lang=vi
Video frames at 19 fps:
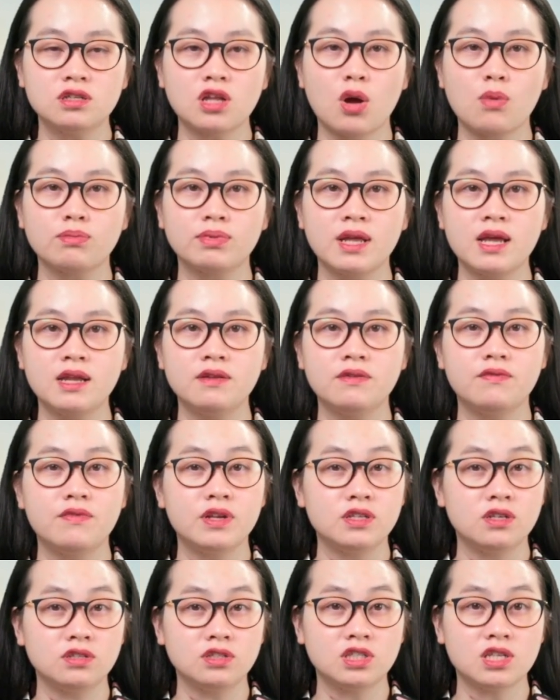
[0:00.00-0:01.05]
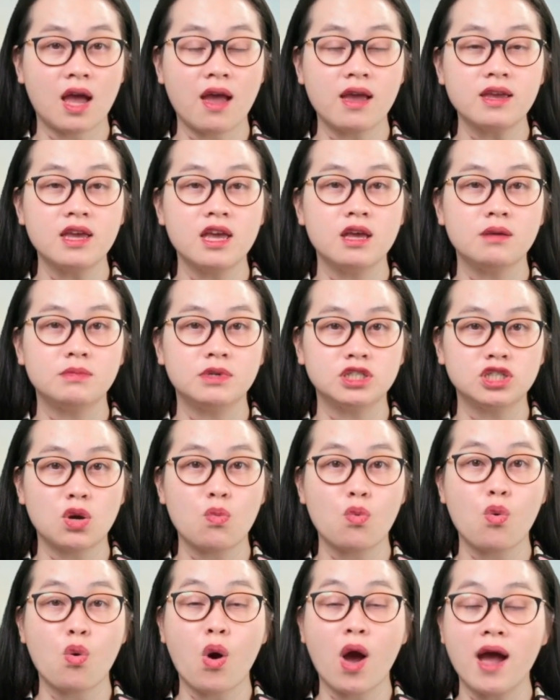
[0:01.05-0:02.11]
thông tin về những trải nghiệm ở
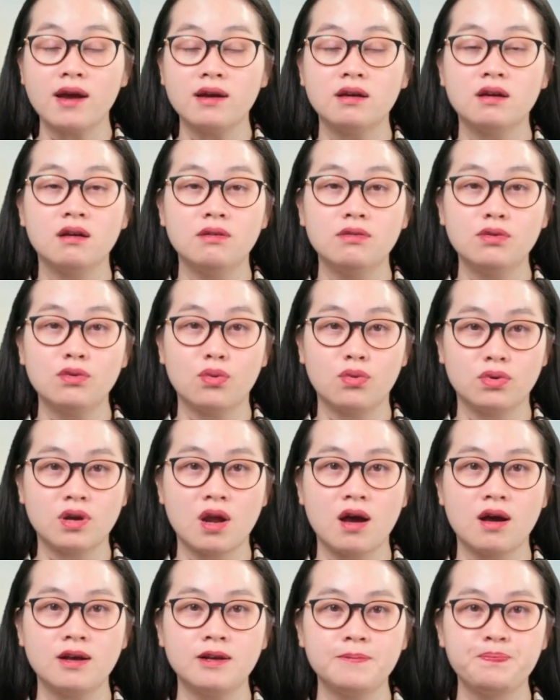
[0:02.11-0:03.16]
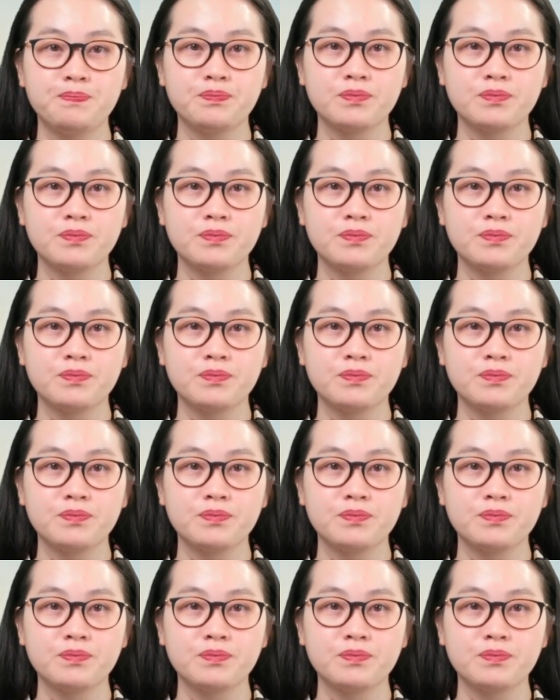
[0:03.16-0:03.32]
trong quá khứ của nó.